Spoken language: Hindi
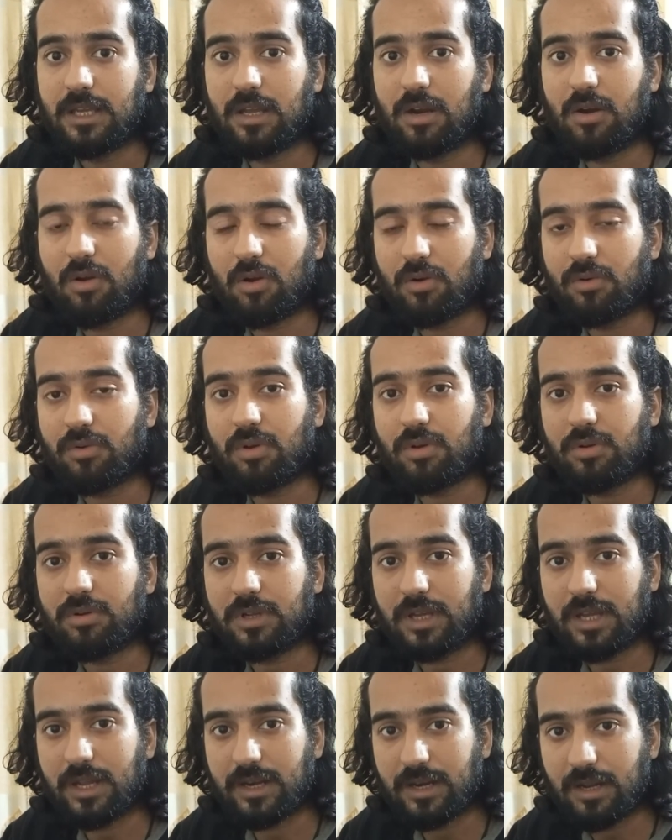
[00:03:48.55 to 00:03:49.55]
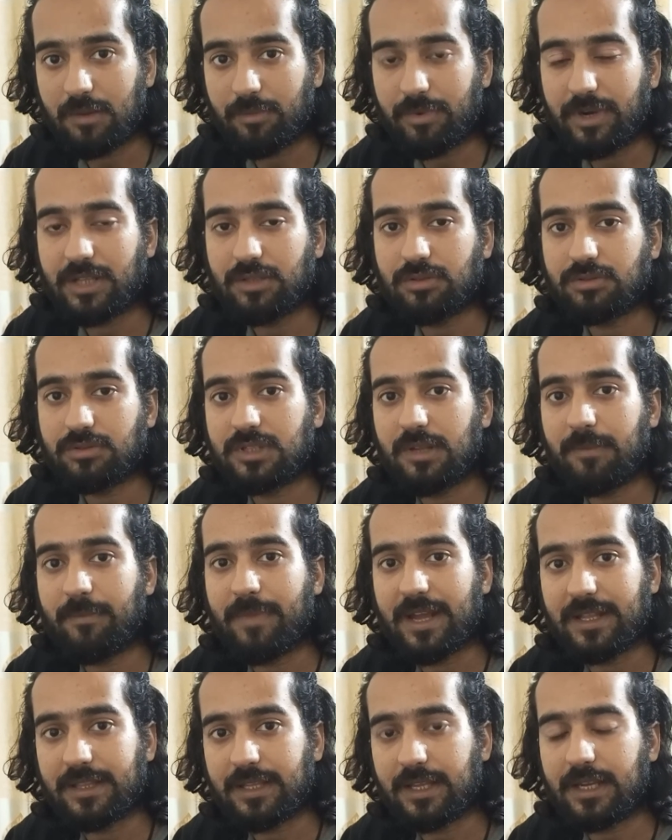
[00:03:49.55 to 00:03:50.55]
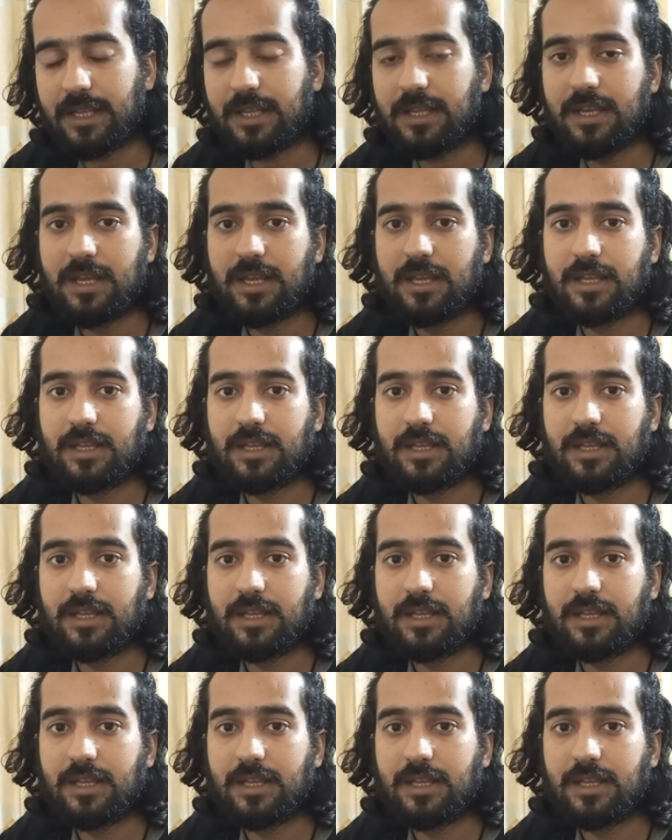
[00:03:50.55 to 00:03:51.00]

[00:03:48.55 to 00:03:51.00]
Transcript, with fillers: या लॉकडाउन करना पड़े तो उससे बेहतर है